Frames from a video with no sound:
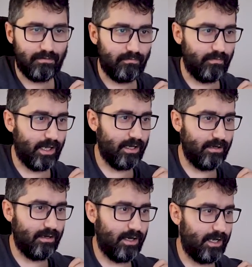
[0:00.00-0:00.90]
Veya
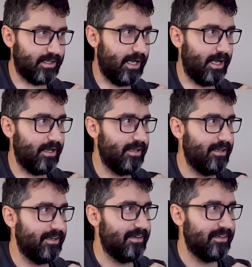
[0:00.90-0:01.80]
hatta
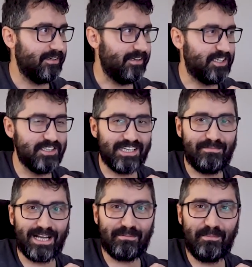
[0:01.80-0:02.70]
ikinci
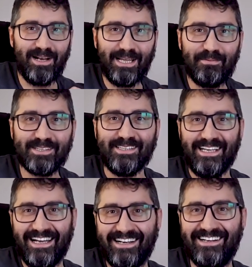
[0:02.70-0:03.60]
el bir araba bile alabilirsin
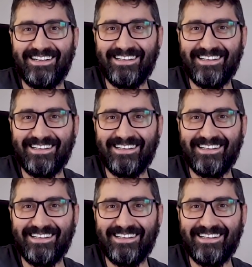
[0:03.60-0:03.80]
yani.